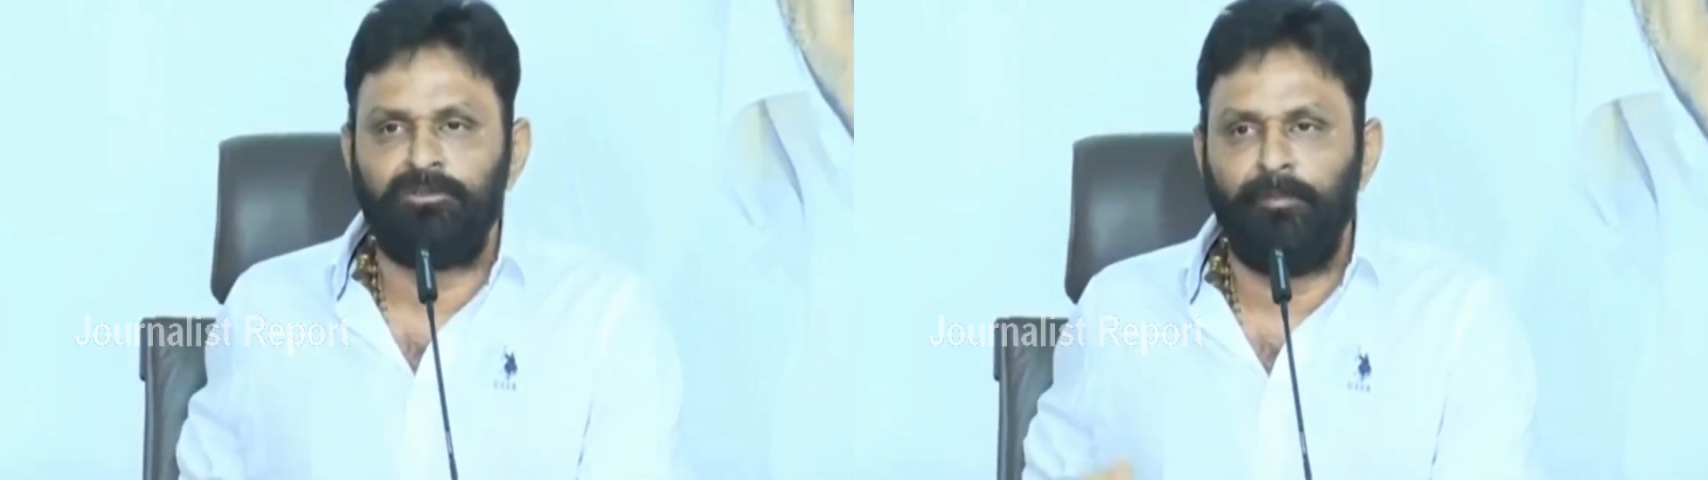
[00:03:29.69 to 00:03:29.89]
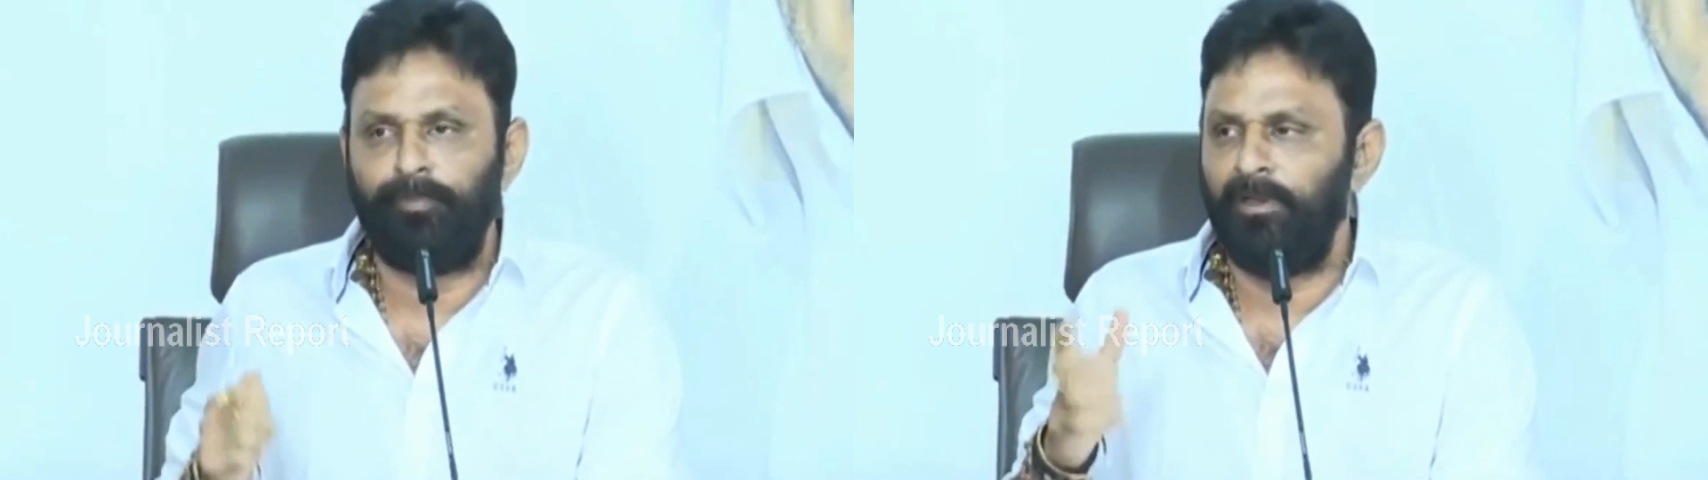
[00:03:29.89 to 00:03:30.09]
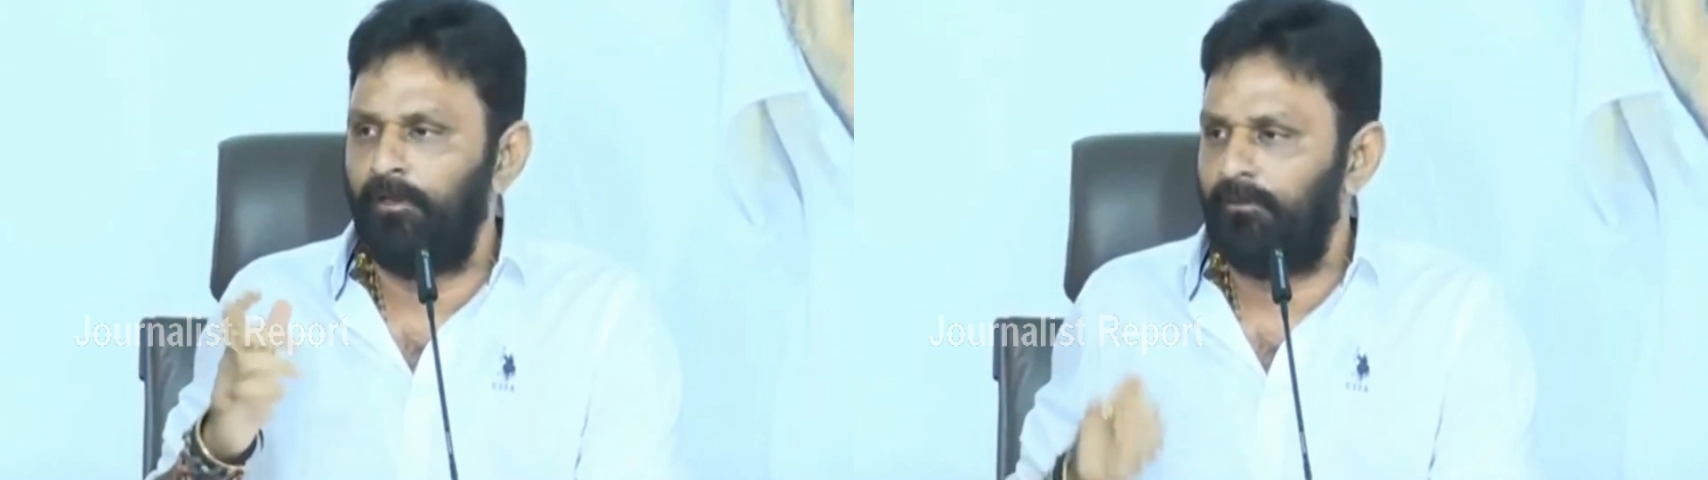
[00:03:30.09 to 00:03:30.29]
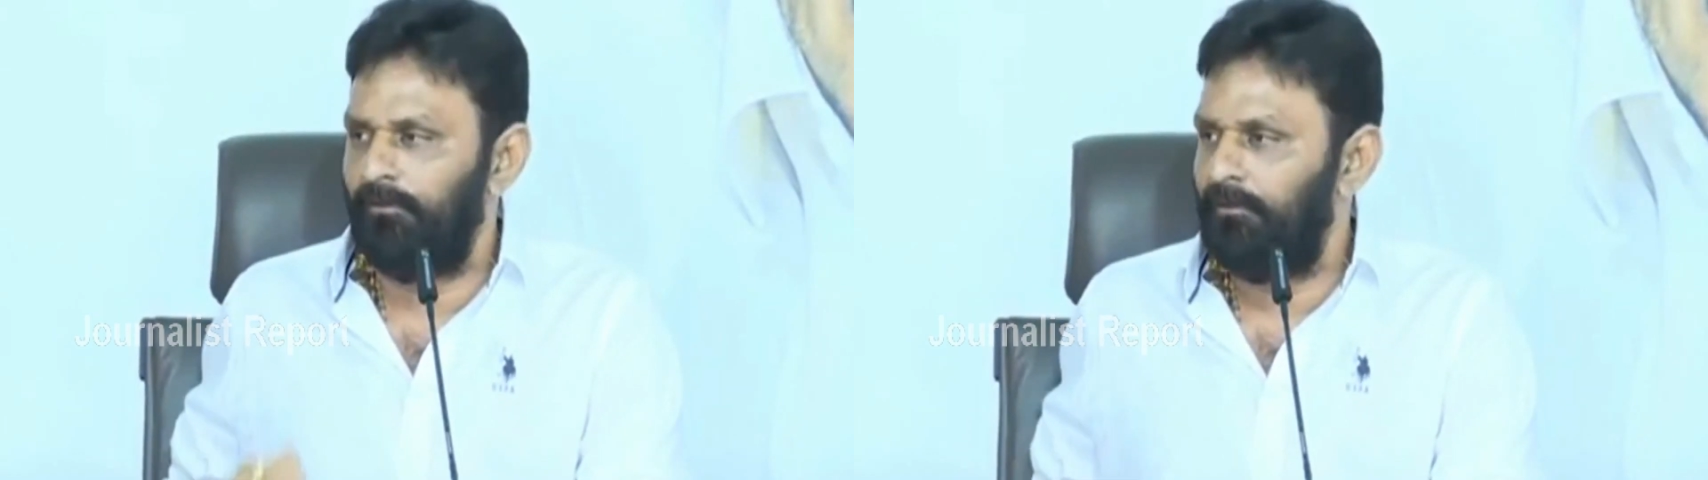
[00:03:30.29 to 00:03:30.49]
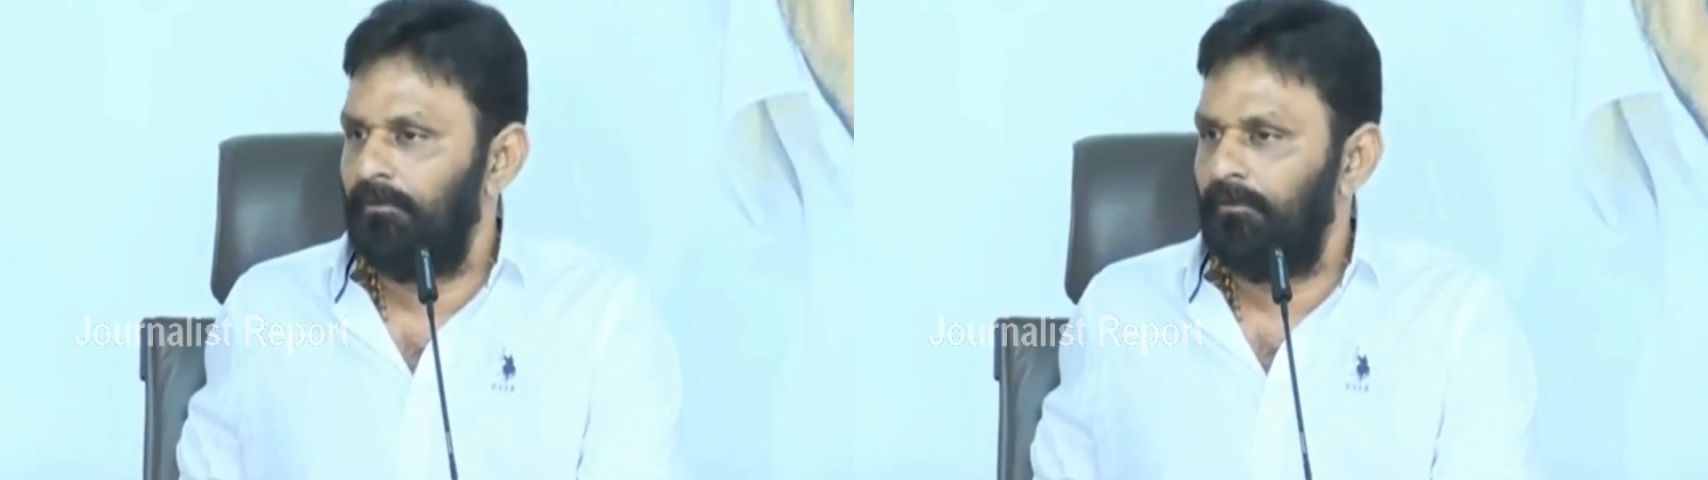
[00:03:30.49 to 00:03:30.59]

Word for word: చెప్పినట్టు